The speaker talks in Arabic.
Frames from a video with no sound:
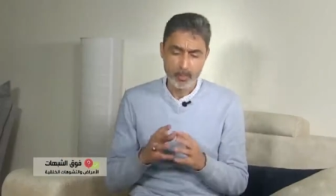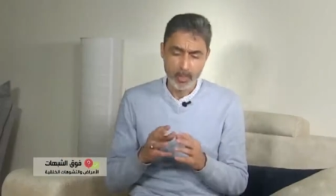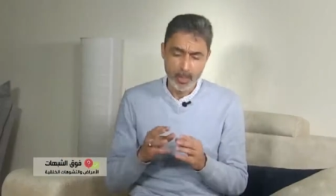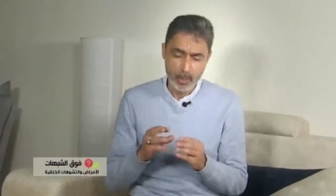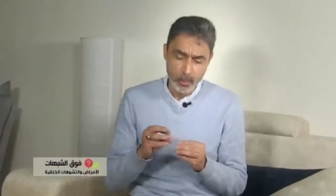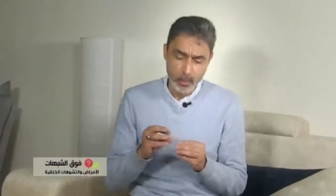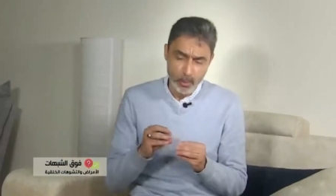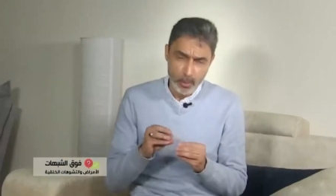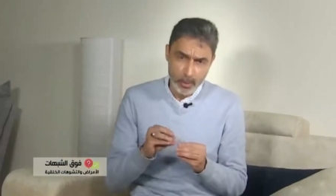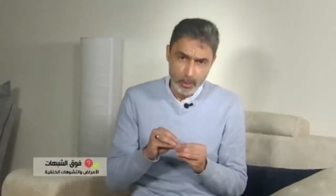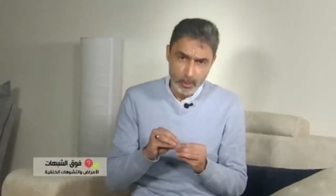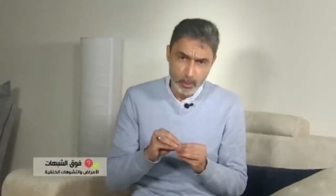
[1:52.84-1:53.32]
بل
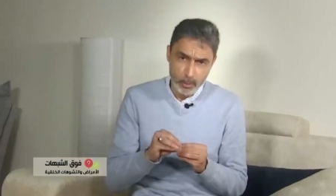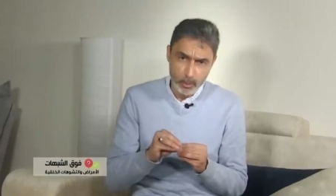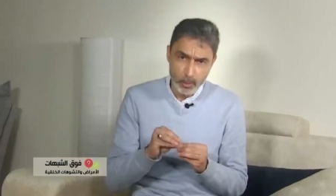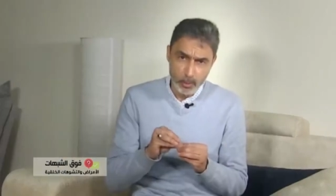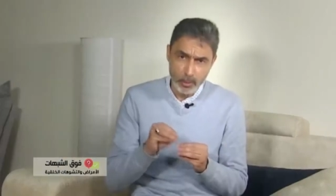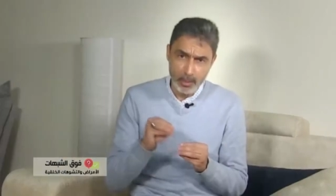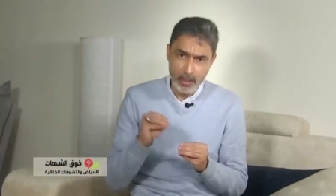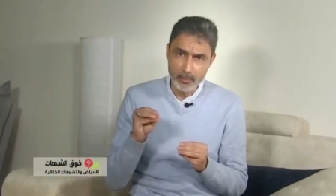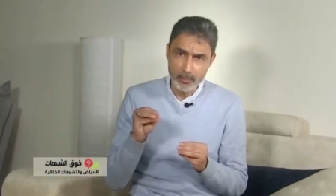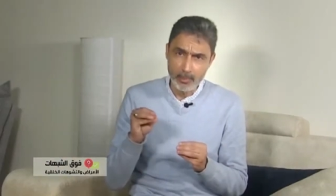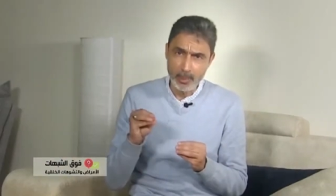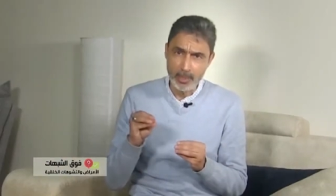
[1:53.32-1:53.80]
هو
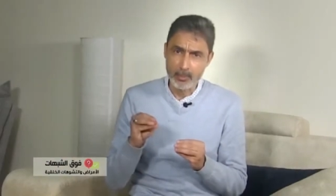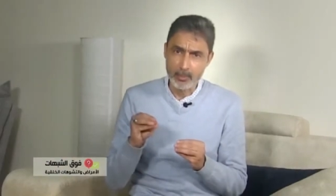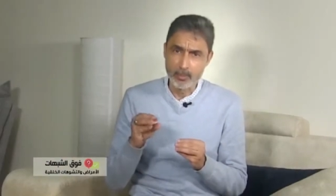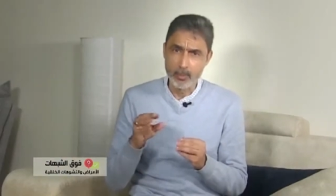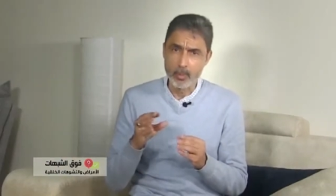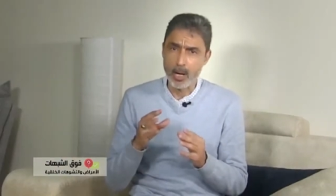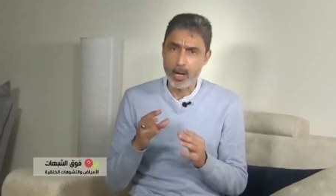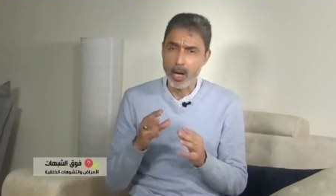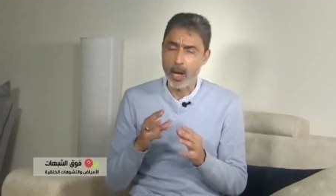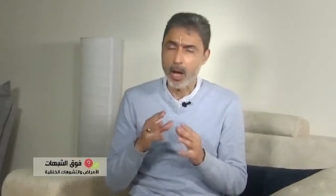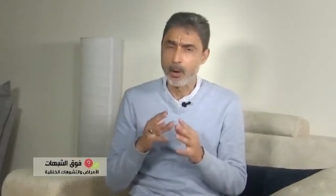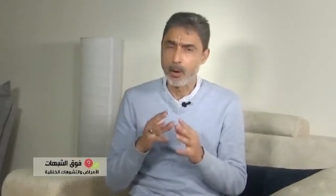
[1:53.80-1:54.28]
انتخب
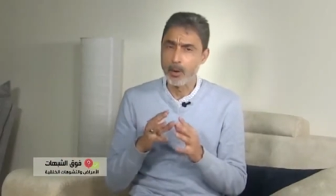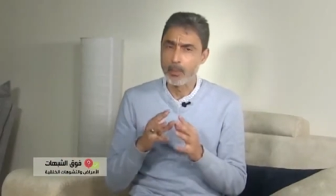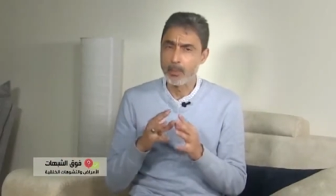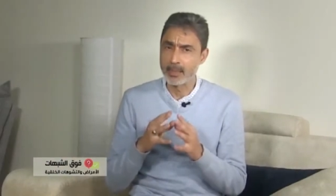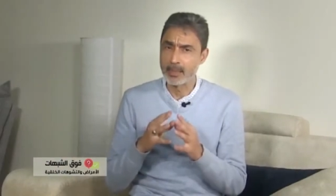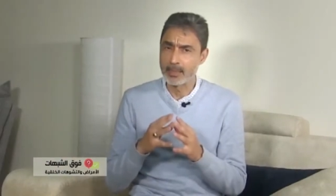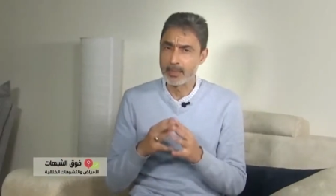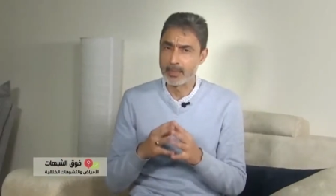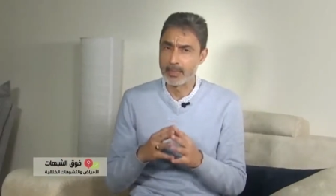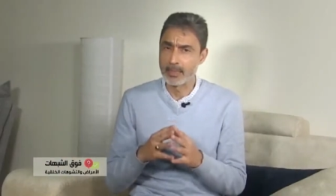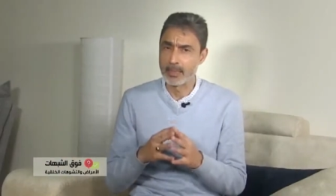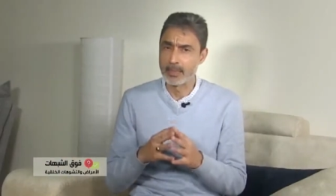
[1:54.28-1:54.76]

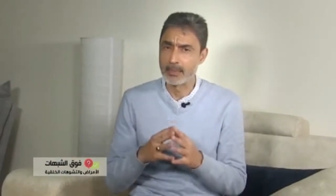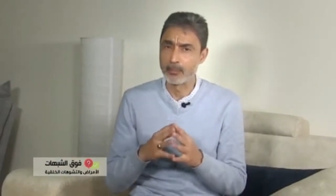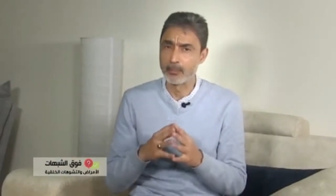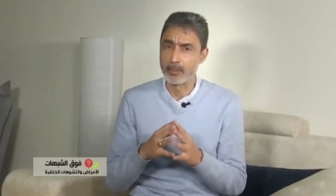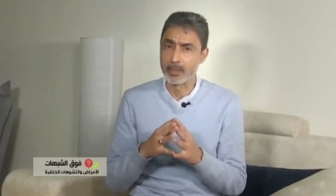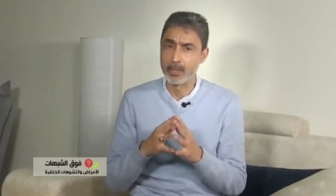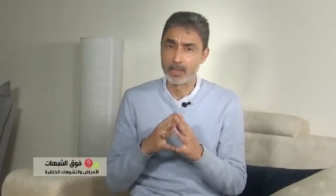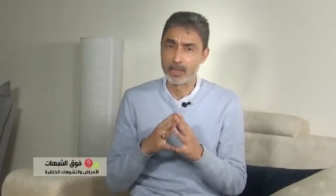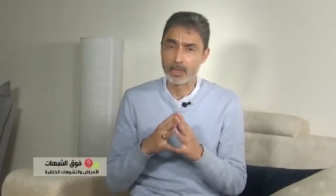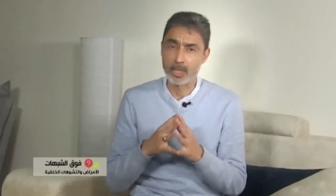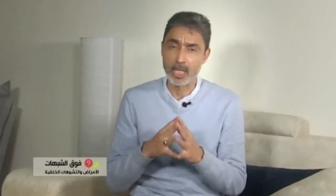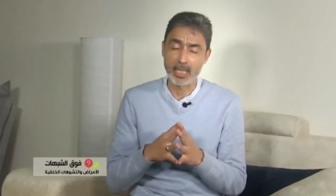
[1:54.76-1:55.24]
لمقاومته
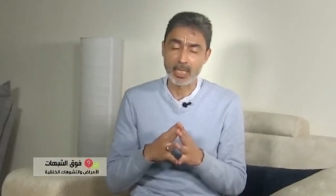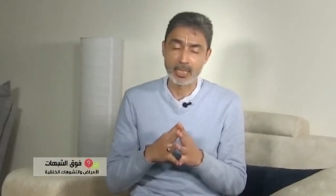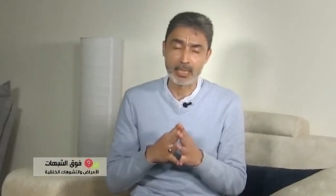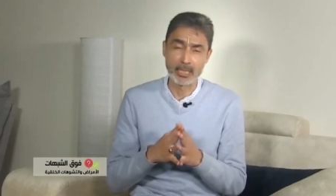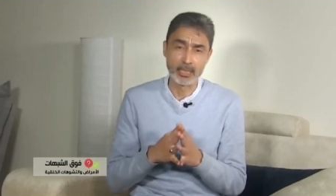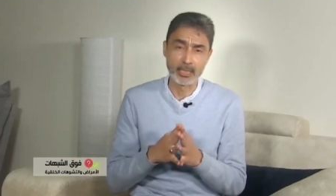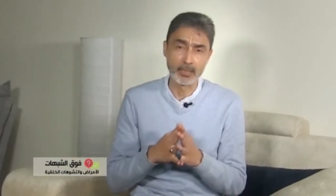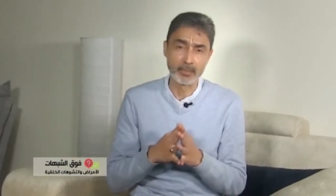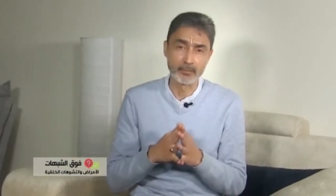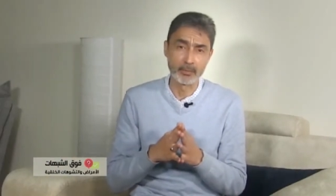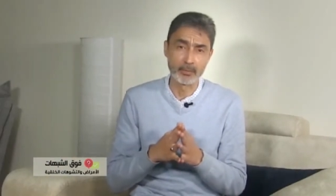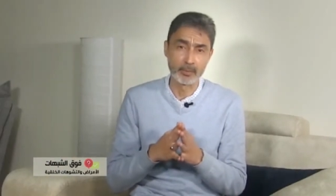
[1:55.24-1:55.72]
ونجاحه
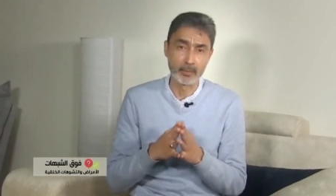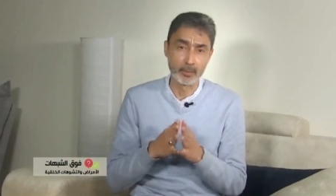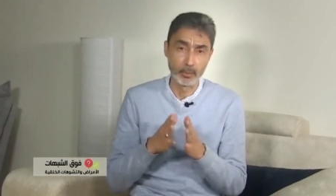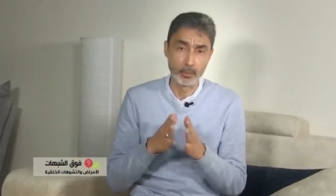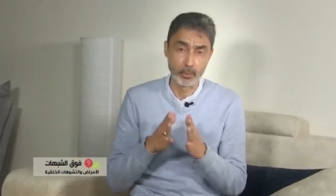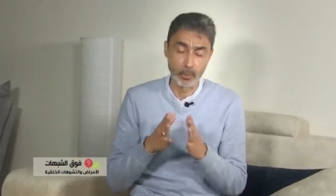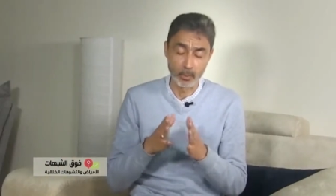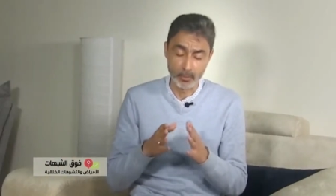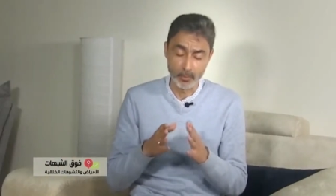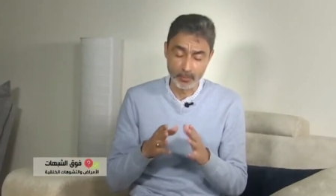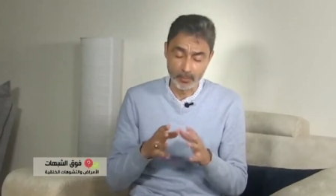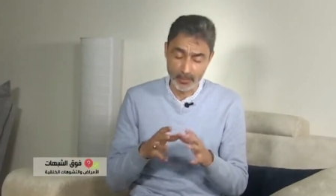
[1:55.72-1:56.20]
في
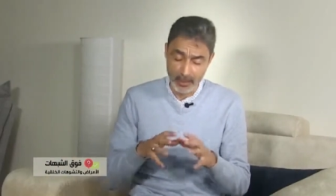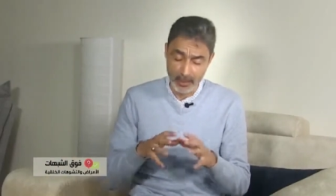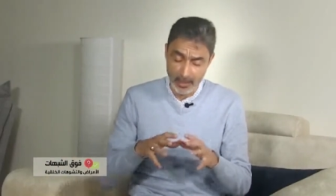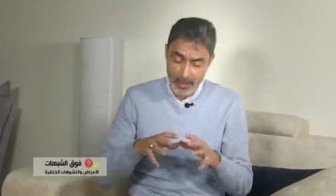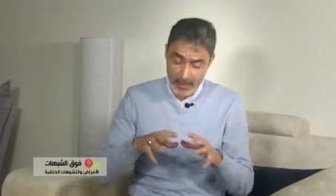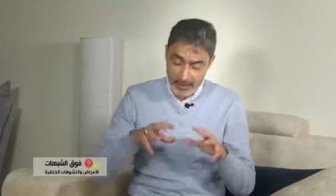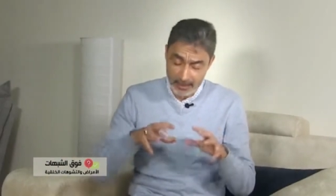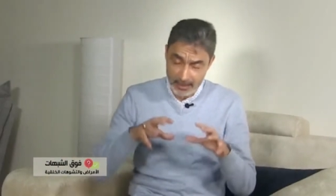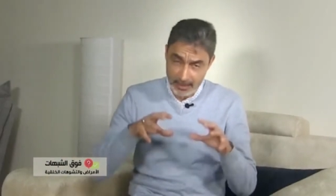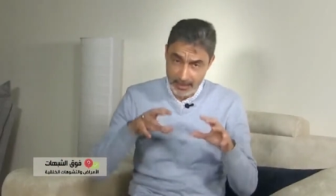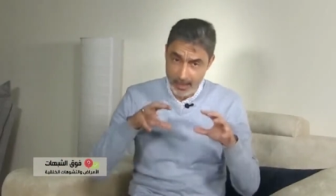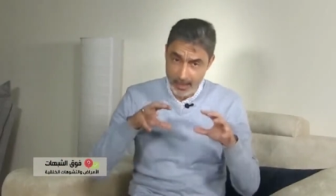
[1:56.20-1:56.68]
الظروف
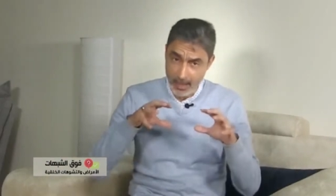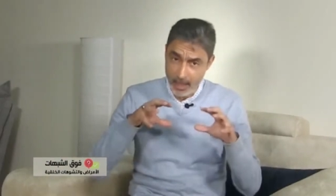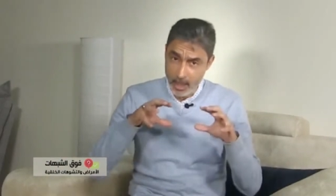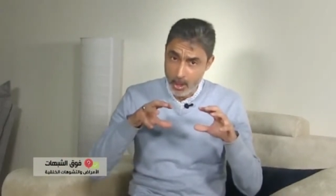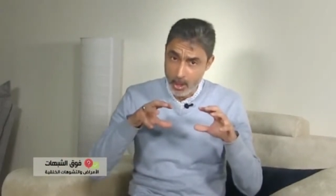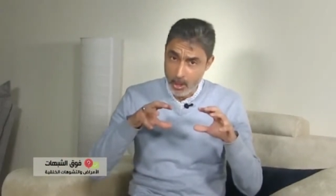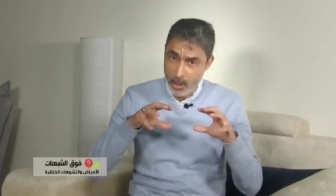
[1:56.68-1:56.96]
التي